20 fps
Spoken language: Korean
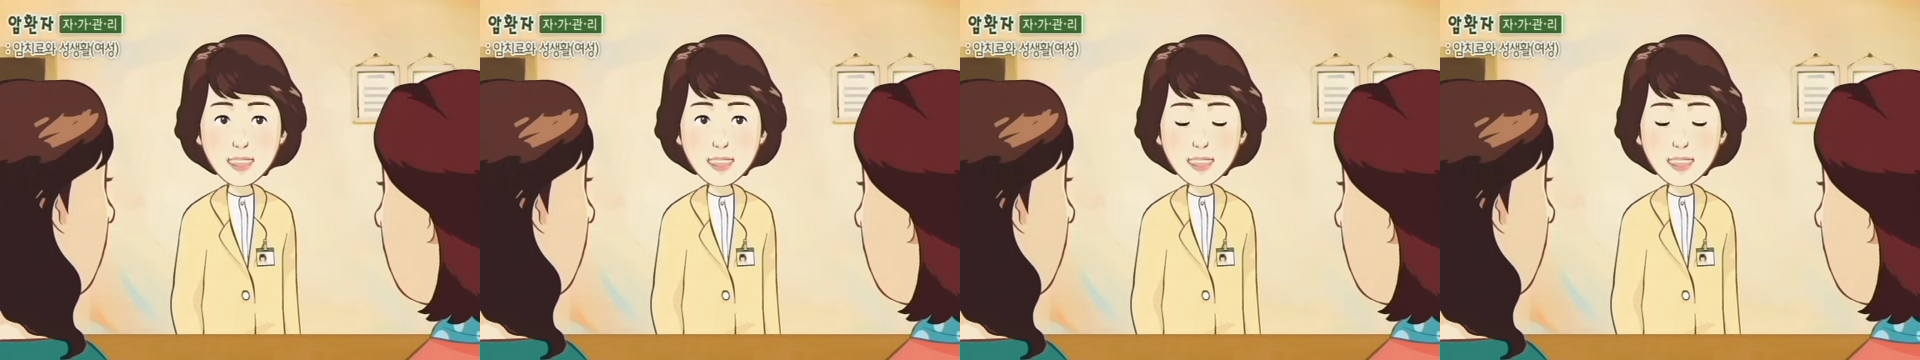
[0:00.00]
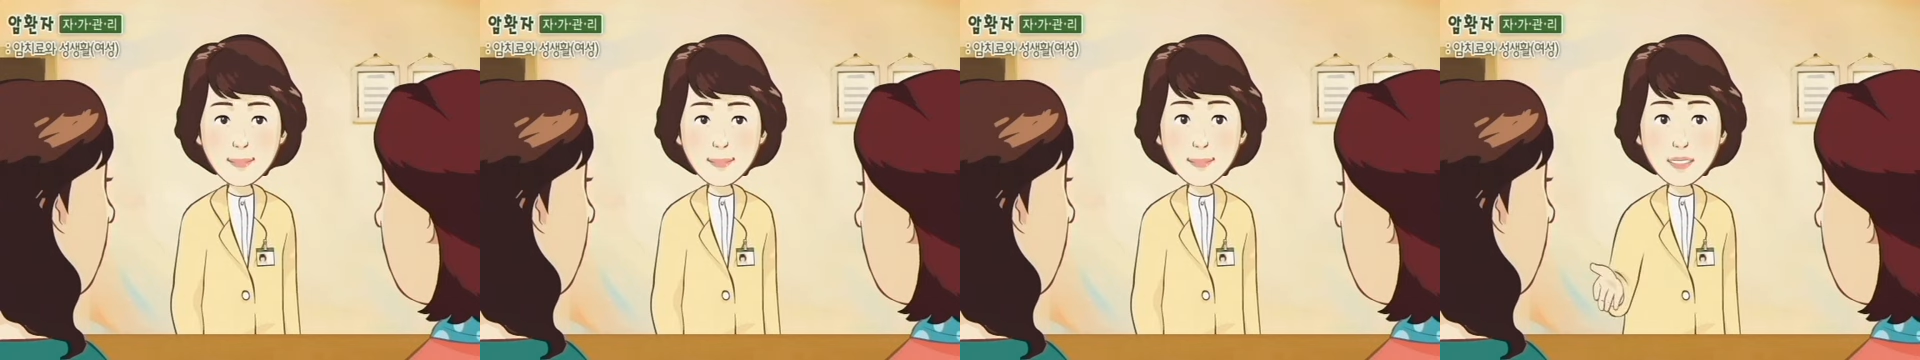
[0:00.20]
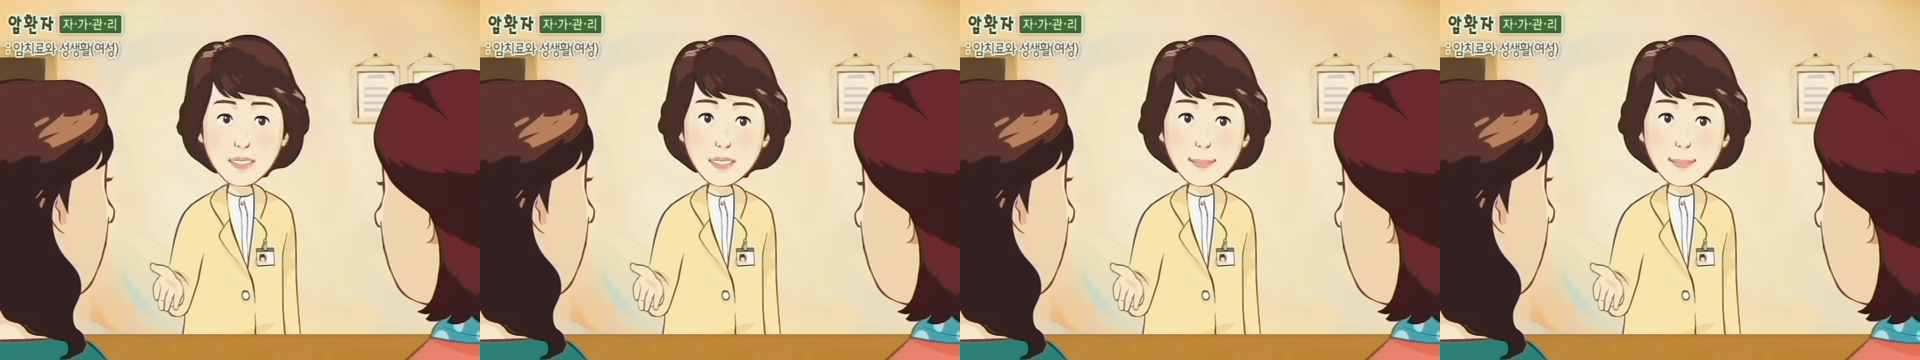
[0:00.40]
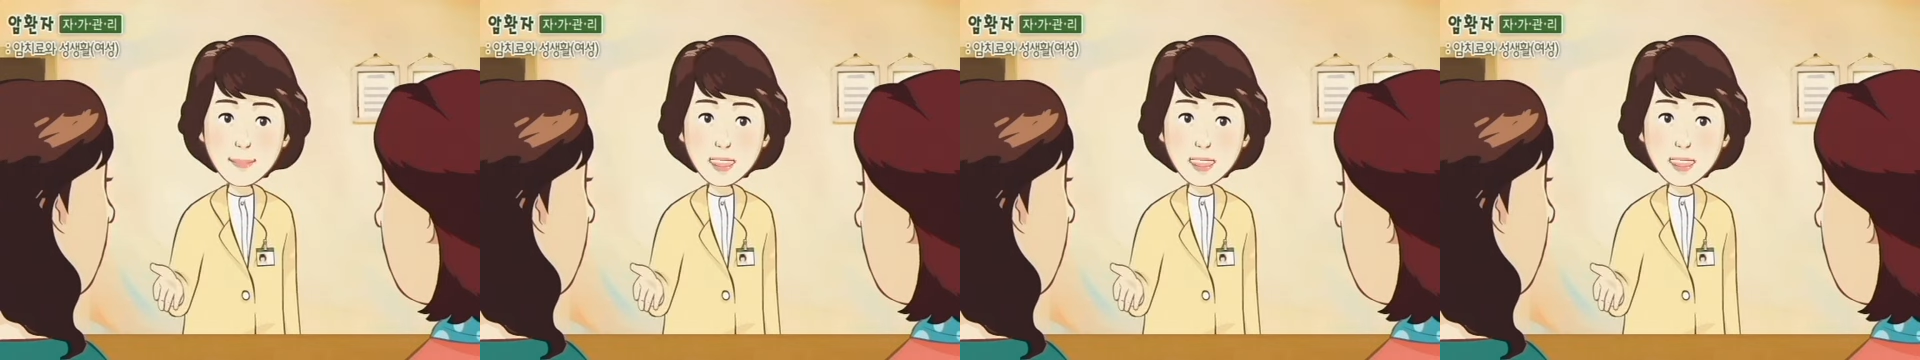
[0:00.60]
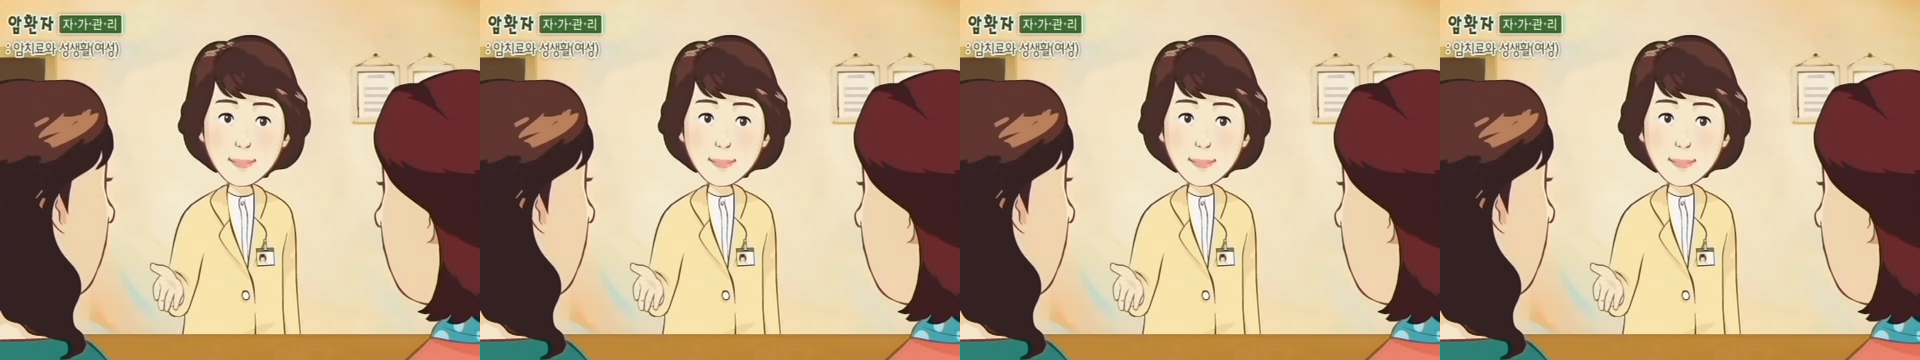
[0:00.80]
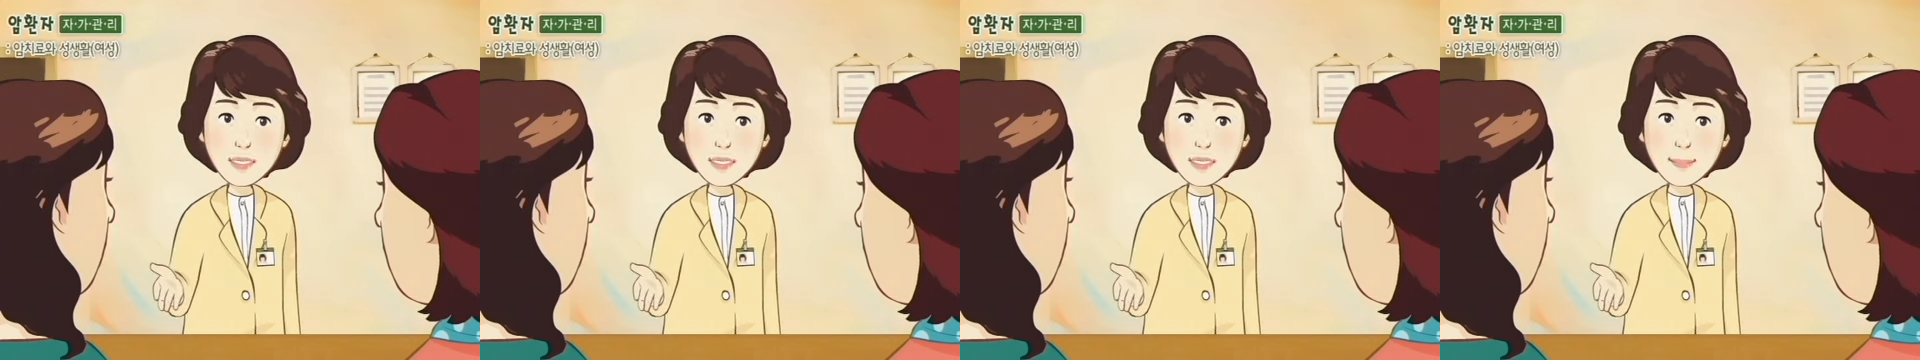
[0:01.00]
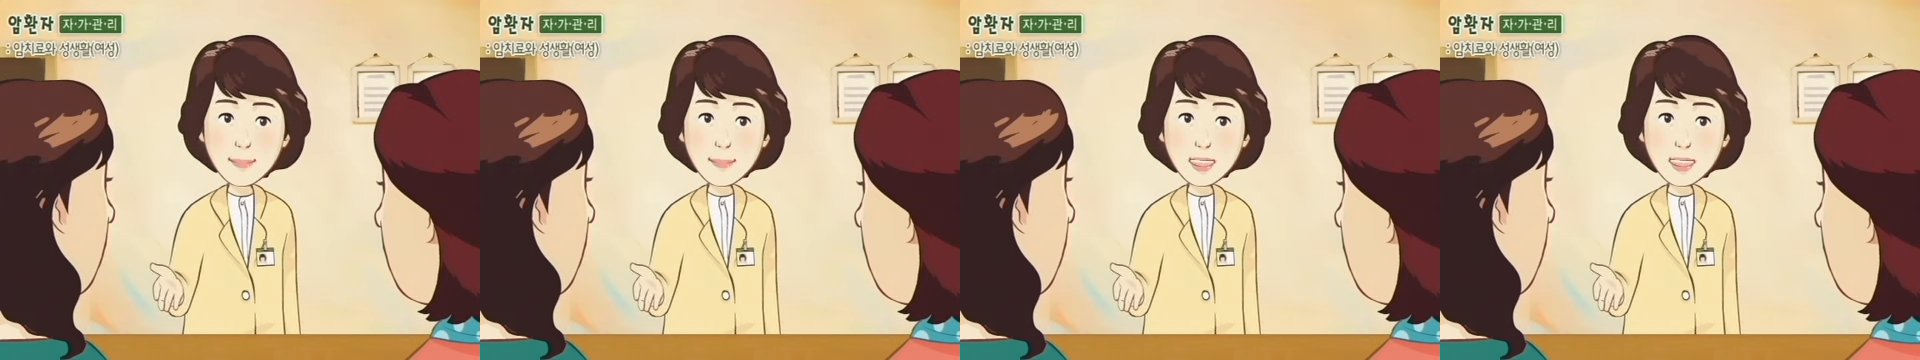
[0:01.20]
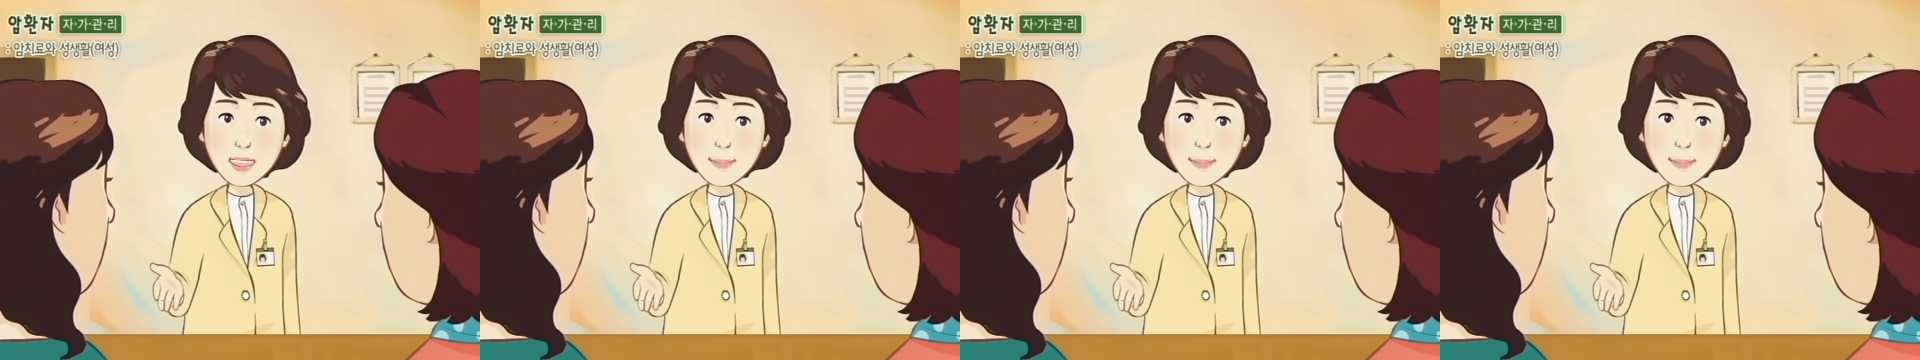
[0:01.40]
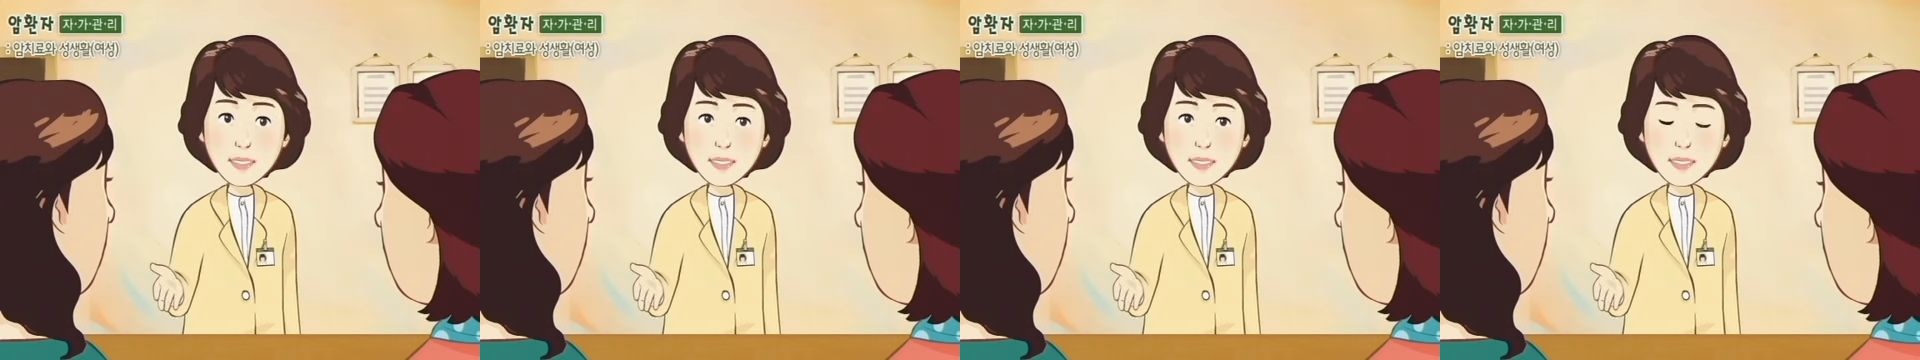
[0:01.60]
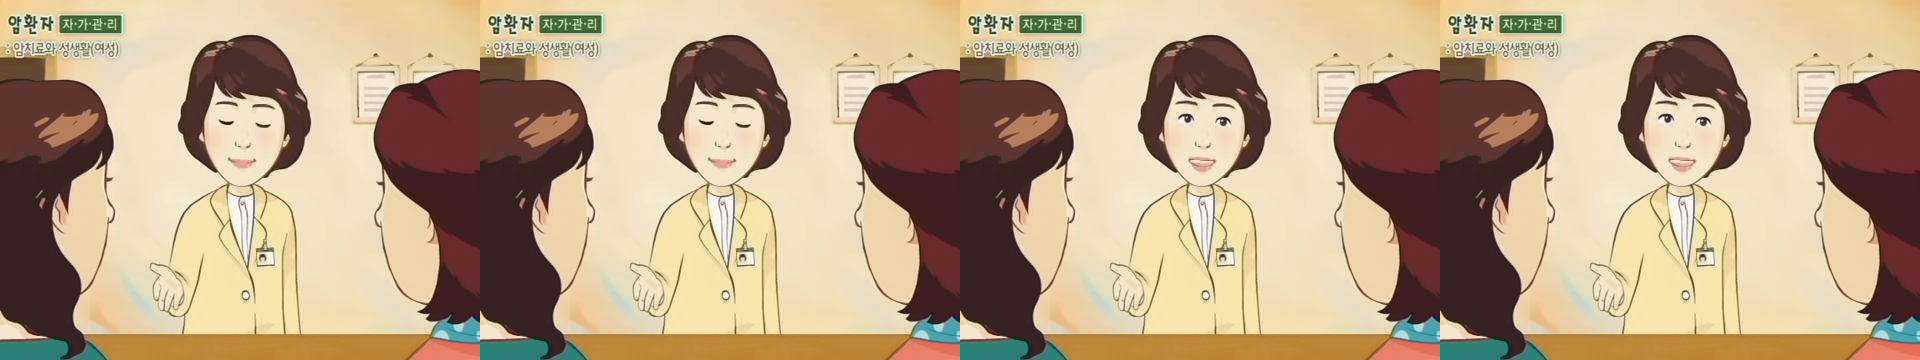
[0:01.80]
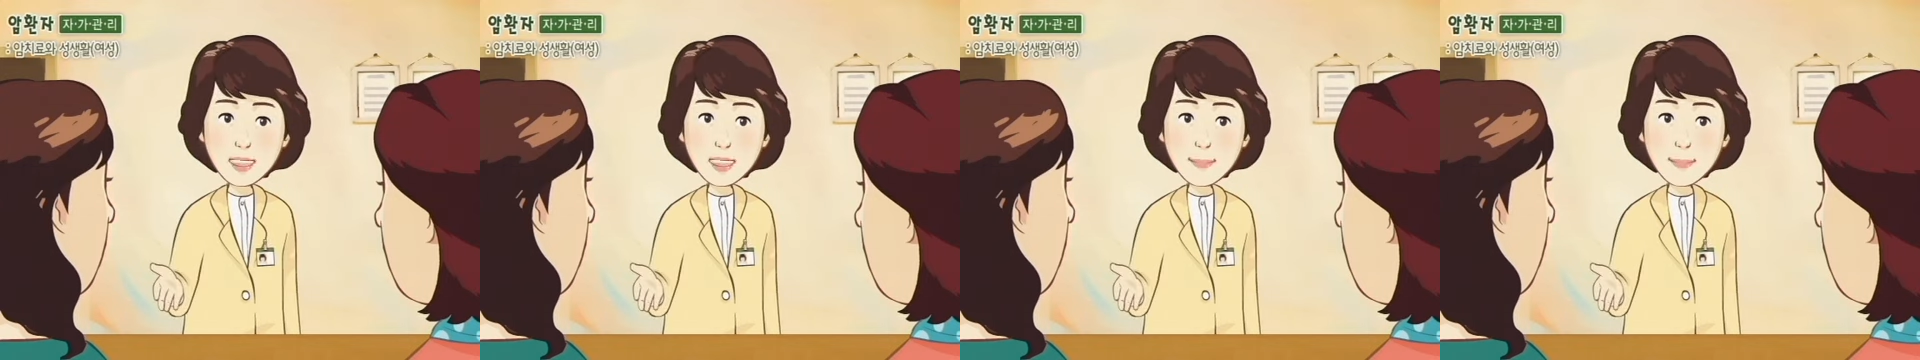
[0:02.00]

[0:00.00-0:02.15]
성관계 중에 통증은